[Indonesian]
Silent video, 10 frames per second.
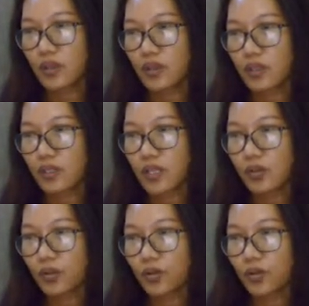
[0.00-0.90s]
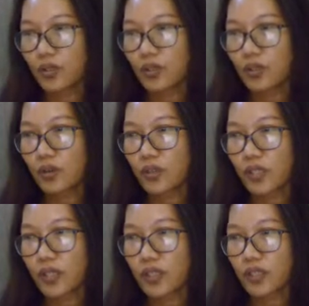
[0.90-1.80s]
tergantung uh,
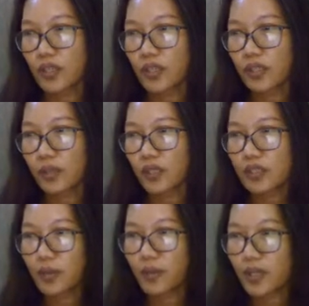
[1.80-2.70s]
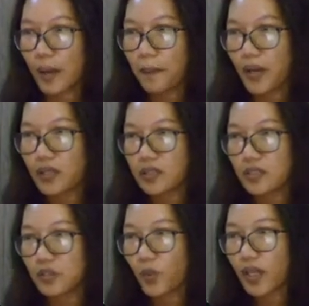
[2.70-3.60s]
kontennya teman-teman apa
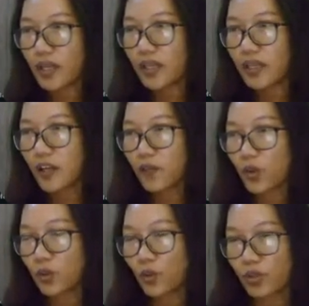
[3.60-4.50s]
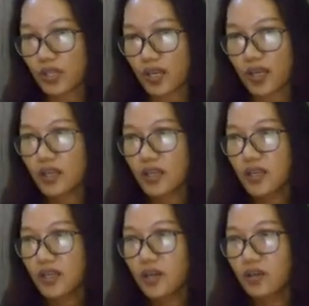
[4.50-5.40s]
disesuaikan dengan fotonya.
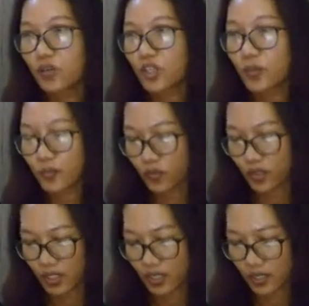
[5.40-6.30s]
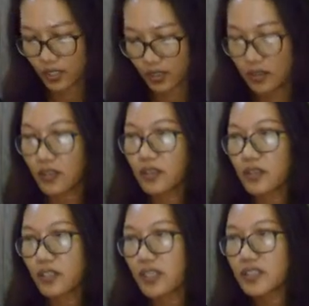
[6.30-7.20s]
Untuk lebih mudahnya uh,
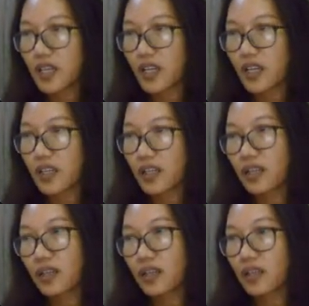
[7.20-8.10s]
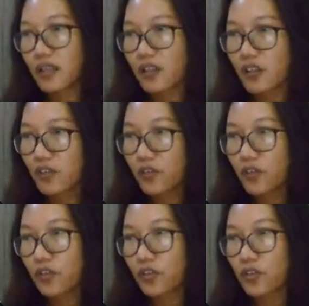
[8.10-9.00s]
kita cari
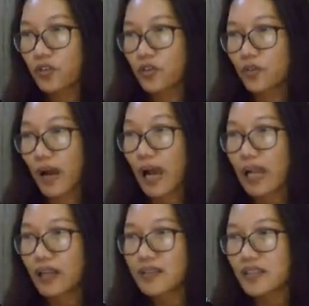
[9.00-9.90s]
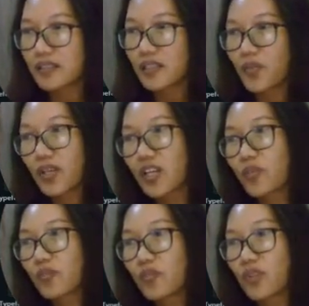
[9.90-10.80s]
foto makanan saja biar
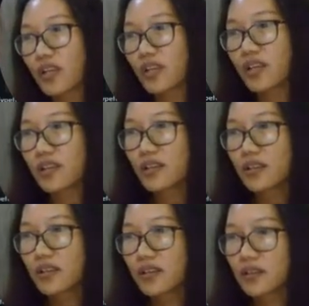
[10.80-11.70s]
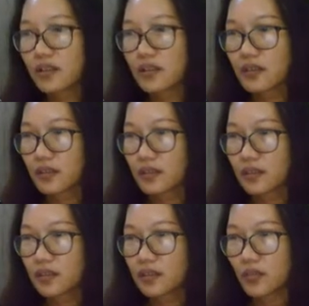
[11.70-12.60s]
lebih mudah ya.
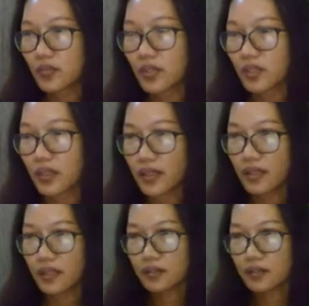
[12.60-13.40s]
Sebentar.